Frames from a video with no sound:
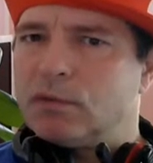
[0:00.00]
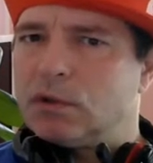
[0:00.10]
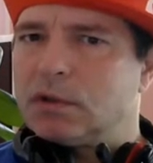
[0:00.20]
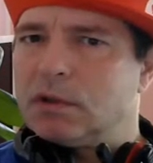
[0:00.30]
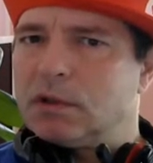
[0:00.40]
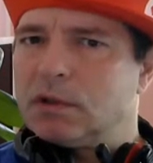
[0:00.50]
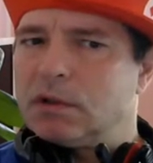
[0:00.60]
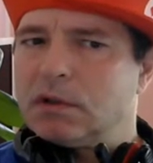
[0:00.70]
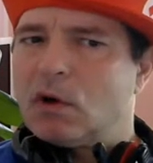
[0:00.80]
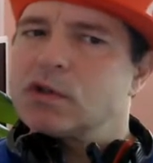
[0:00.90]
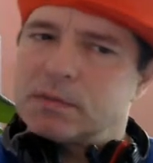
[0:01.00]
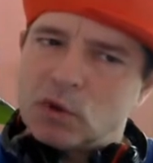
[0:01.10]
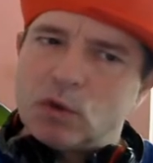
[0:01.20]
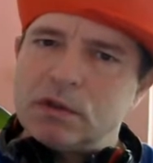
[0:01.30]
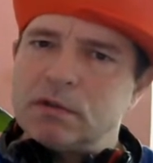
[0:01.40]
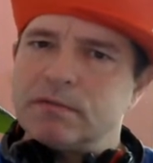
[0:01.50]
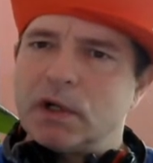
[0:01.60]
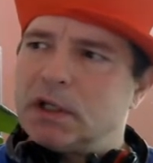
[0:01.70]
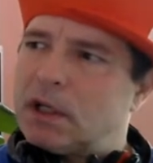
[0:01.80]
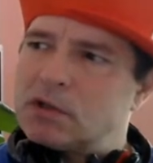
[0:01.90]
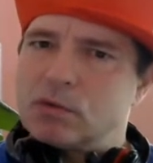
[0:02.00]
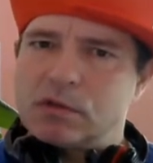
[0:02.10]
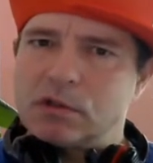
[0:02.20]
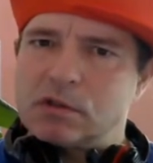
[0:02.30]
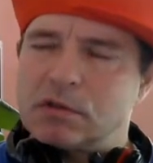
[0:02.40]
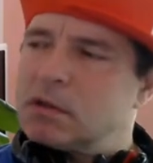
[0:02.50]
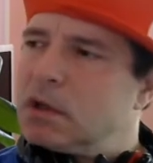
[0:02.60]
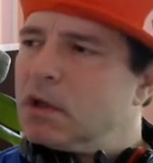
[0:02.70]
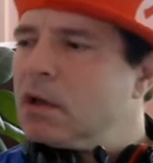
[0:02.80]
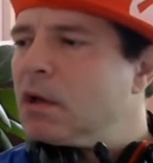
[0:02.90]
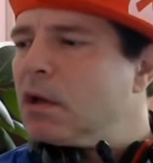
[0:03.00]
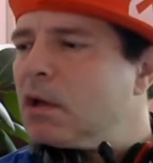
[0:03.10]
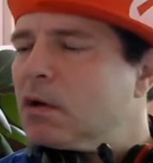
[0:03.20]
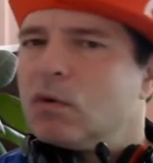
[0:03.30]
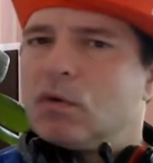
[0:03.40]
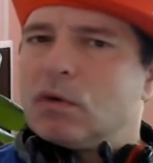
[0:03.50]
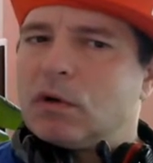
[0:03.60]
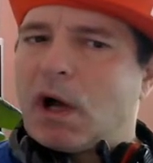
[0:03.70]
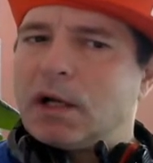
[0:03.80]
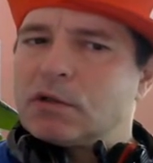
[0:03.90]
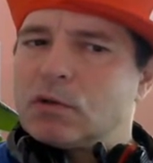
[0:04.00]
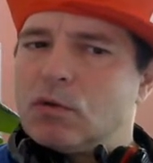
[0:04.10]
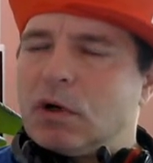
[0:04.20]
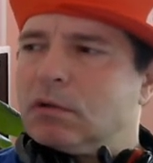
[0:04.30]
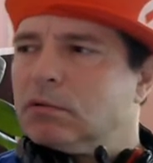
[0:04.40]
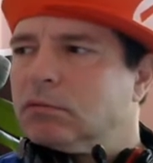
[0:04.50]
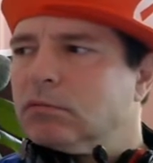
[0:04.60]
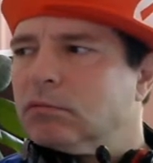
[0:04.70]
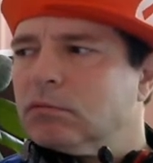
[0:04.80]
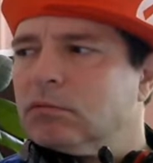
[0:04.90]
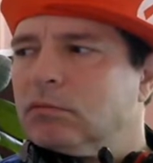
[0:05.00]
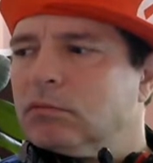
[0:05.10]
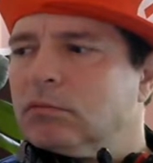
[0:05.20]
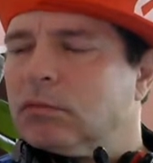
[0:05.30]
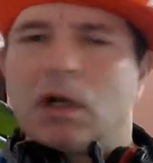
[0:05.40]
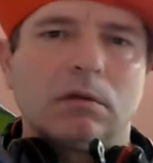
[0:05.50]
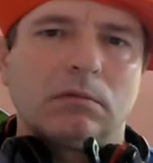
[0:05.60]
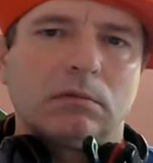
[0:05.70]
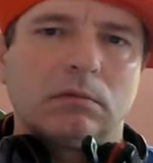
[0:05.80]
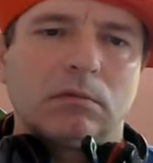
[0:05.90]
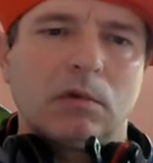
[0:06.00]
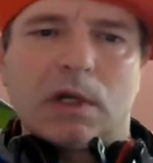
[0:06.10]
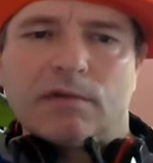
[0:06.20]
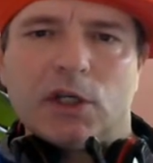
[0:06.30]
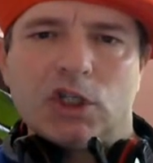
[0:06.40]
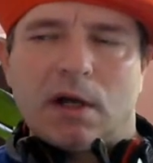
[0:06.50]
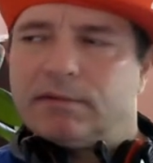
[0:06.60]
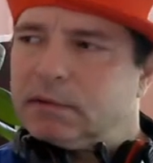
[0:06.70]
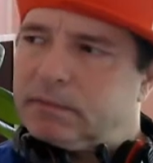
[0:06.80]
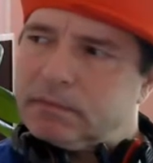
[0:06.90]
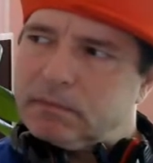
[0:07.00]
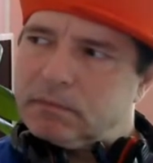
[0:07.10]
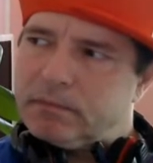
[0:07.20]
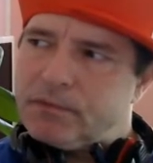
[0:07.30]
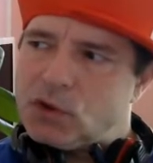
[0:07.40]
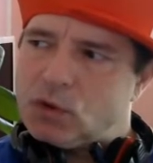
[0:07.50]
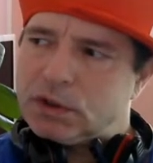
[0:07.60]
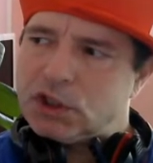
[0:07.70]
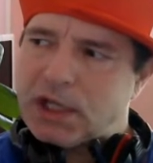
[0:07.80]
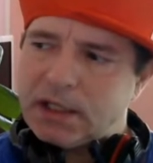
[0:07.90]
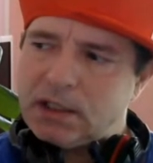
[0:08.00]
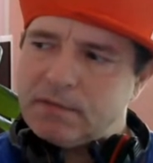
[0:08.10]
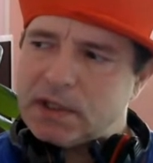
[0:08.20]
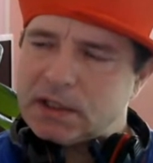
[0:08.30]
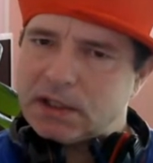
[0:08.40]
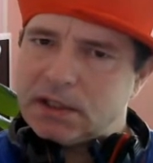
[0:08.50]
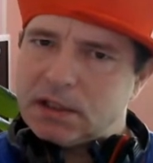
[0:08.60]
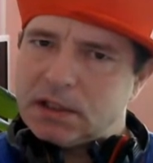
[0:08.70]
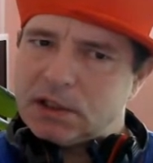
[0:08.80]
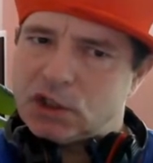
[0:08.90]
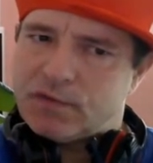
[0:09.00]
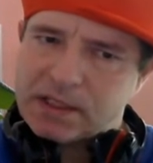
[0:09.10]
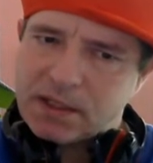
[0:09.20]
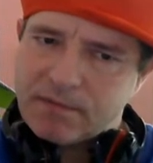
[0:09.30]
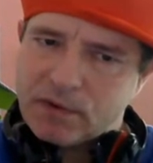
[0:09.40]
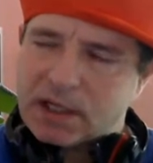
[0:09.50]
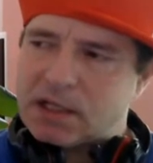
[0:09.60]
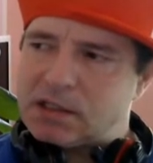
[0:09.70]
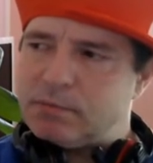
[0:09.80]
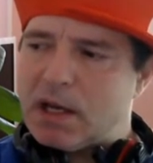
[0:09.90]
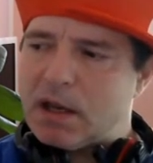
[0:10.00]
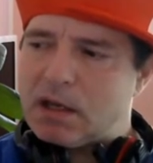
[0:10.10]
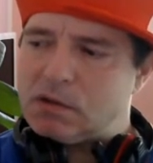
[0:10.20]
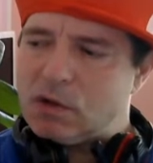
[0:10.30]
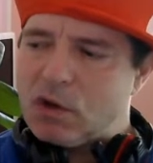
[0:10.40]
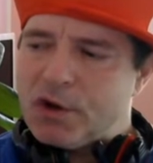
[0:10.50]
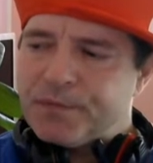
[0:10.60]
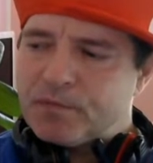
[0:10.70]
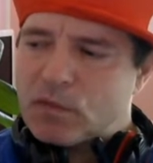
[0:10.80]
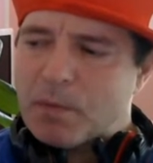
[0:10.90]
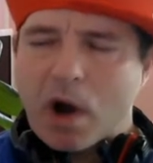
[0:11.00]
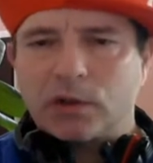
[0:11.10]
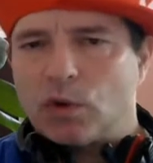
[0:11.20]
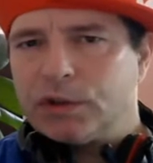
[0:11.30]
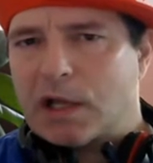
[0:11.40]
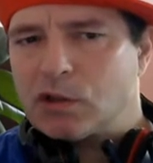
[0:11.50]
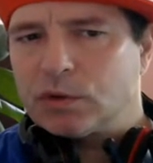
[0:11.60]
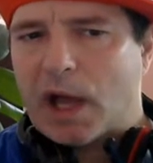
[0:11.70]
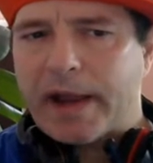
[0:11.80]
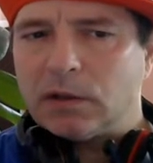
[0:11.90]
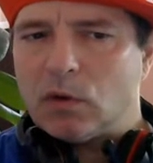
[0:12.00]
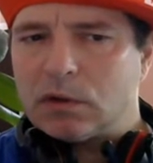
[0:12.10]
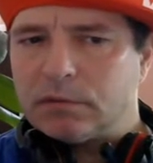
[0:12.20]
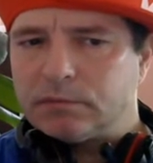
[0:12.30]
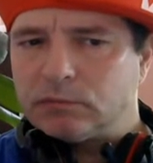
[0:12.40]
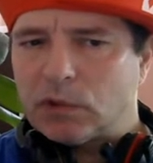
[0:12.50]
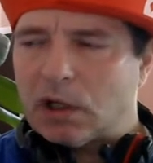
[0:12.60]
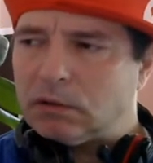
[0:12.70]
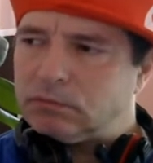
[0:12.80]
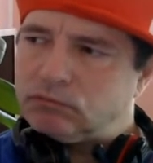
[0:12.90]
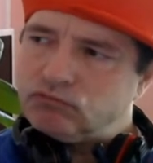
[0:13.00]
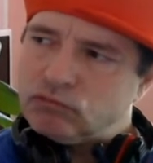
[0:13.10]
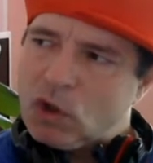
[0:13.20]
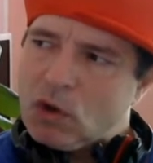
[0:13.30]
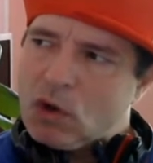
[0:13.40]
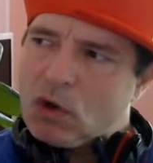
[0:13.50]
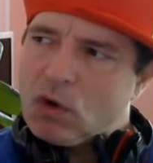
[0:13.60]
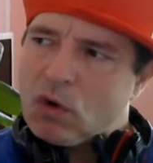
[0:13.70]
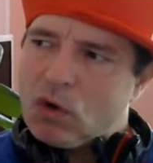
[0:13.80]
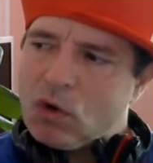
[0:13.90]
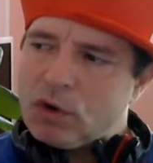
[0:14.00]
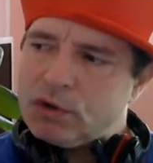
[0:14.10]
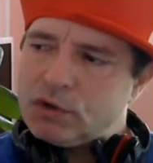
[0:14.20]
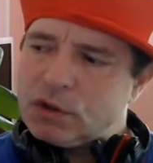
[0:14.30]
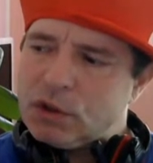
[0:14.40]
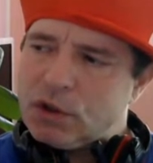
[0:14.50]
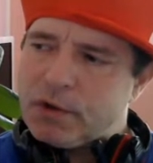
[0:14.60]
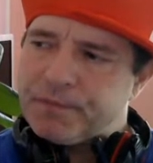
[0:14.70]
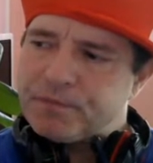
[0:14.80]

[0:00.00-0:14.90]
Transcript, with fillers: wird. Aus dem Grund, weil die ganz lustig ist. Alt ist hoch. Ja. Und hat wenig Schlaf. So, die Jenny, was ja die Schwester von der Katzengeier ist, macht auch einen ganz guten Eindruck. Ja. Und äh,